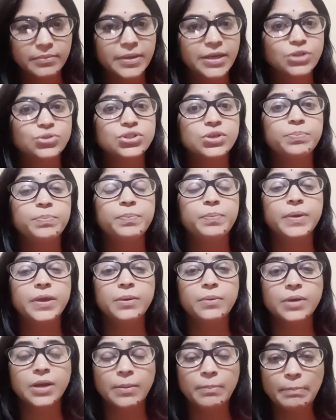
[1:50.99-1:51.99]
मैंने उसके
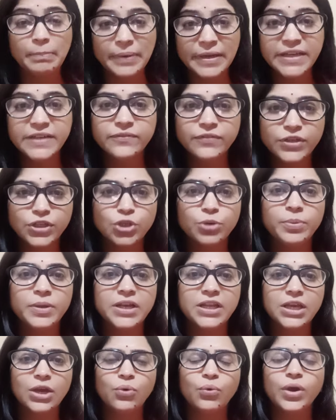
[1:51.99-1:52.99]
पे कंप्लीट वीडियो भी
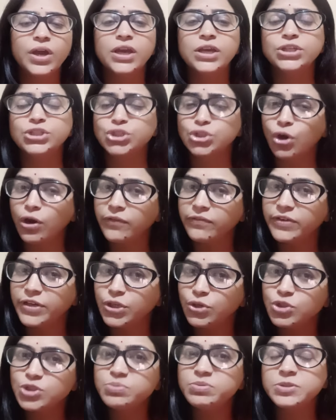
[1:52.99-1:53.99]
लिया हुआ है शॉर्ट
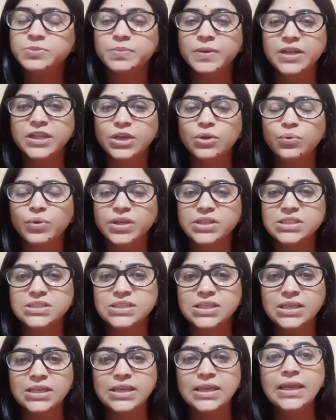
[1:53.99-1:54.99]
वीडियोस भी इस पर लिए हुए हैं
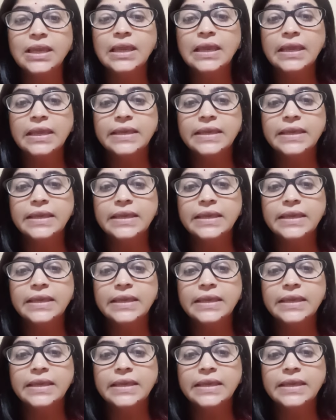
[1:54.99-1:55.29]
जिससे कि